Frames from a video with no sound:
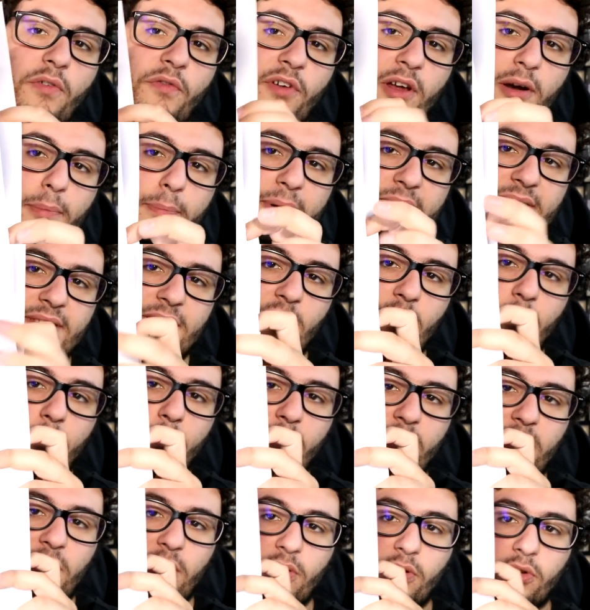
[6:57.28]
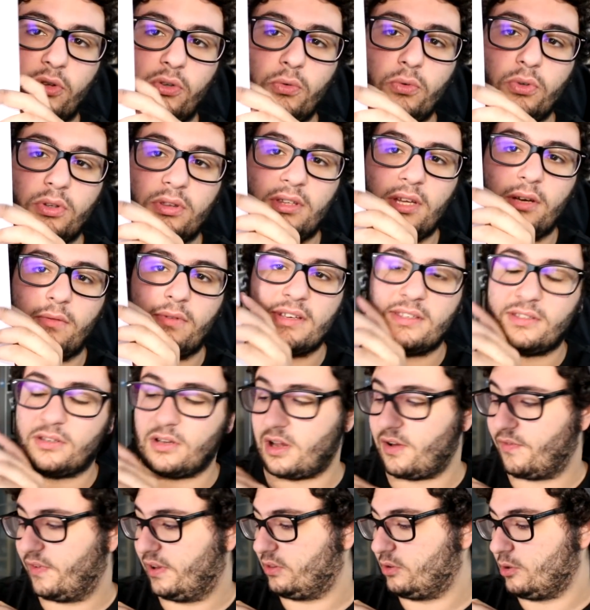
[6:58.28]
far passare un pochino tutti. Questo
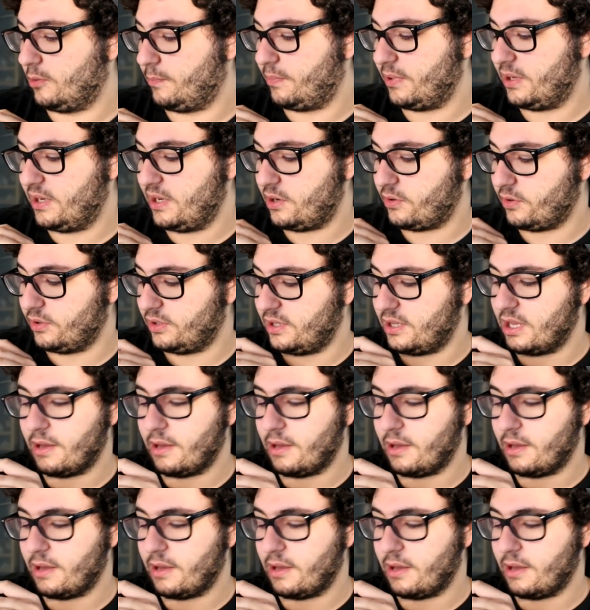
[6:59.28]
l'ha fatto il penico di